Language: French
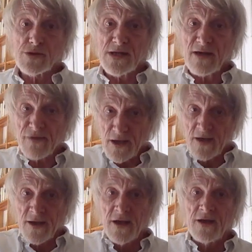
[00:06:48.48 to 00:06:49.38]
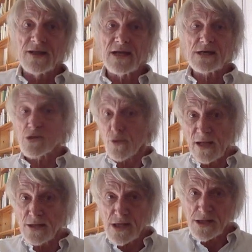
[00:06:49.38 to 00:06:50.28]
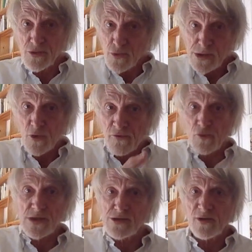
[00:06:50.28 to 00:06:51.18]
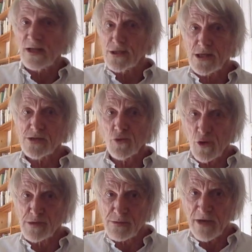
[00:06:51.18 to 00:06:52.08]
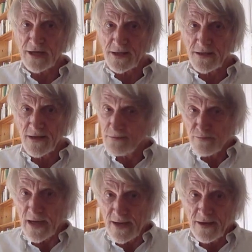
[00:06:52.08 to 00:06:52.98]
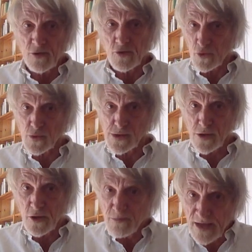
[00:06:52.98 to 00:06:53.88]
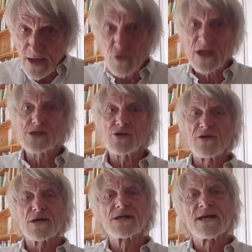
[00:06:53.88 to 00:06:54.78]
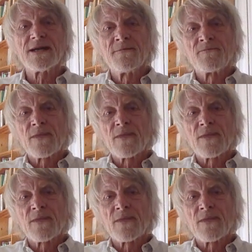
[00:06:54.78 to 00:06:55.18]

aussi avec des organisations, ce que font des organisations comme SMART, non pas tout seul, mais l'allocation universelle